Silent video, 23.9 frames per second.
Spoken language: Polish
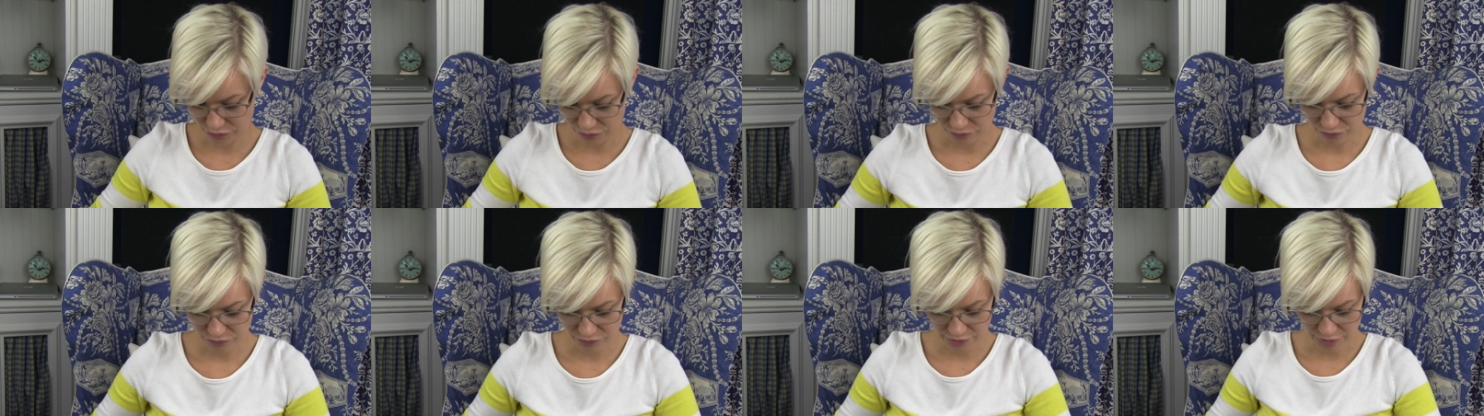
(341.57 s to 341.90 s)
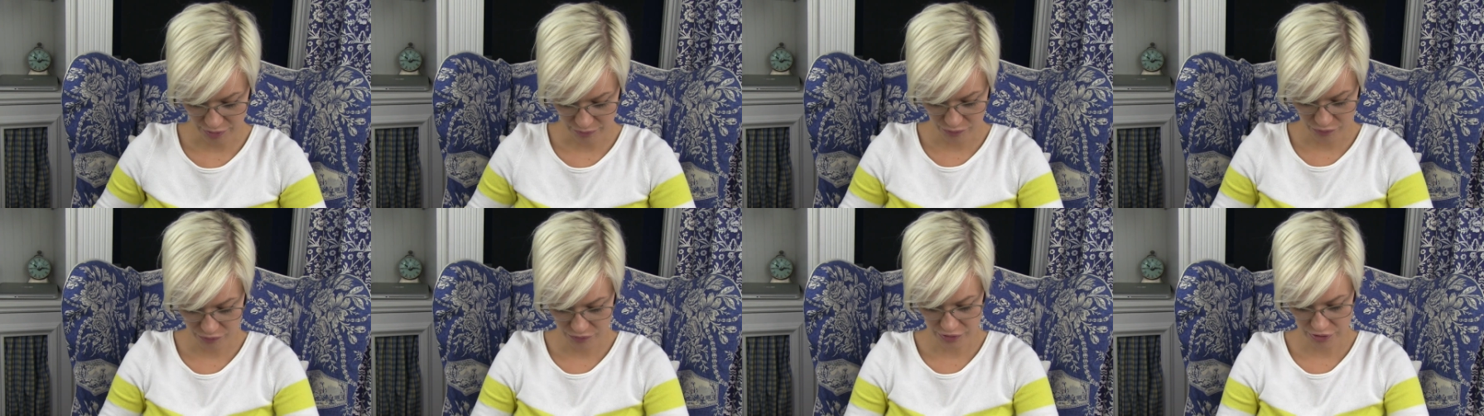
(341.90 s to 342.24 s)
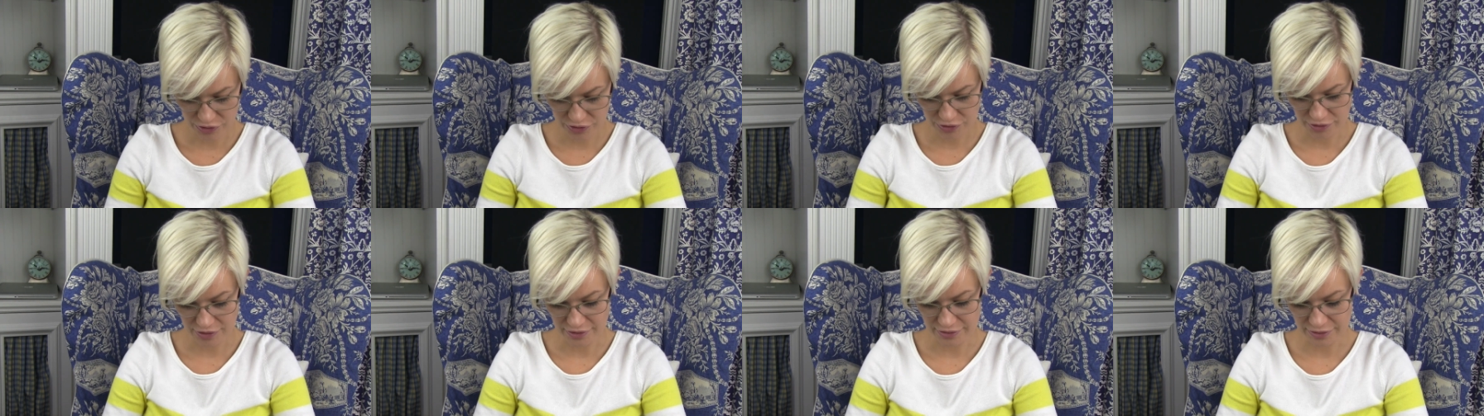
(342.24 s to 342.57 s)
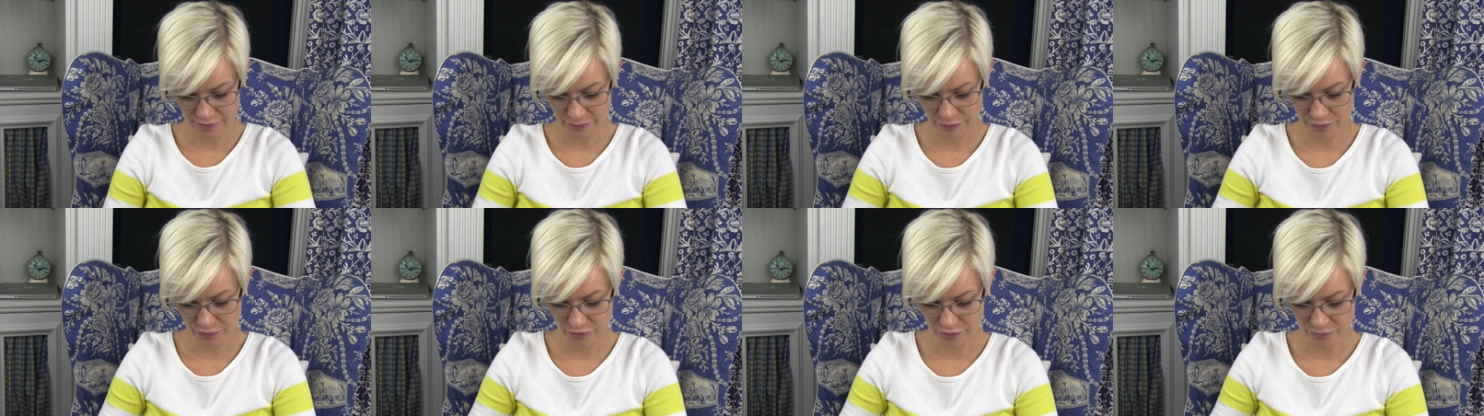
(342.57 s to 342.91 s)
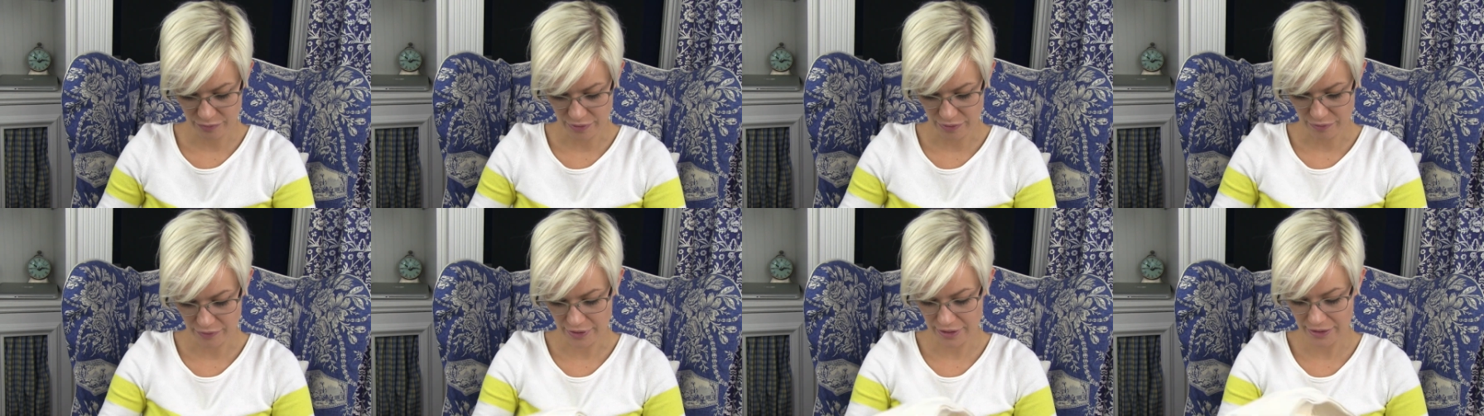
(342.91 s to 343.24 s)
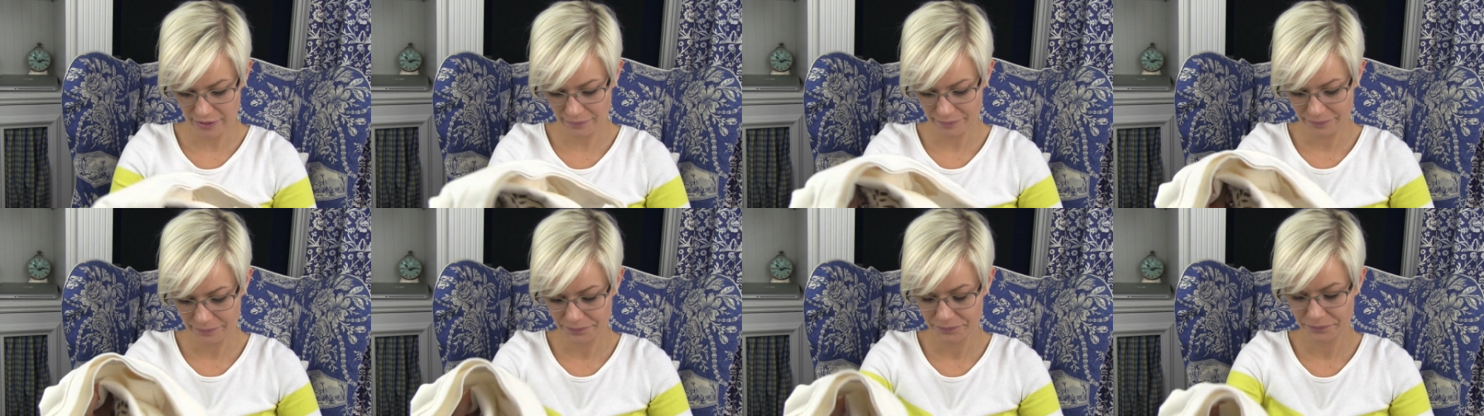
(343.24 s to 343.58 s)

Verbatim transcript: się ta bluzeczka spodobała.